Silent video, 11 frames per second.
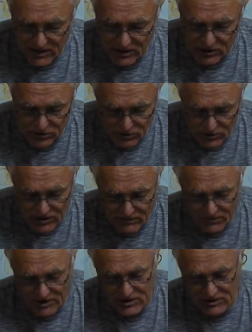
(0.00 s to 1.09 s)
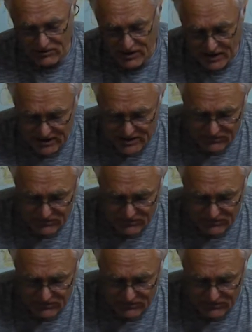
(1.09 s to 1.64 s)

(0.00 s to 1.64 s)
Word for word: что не представляется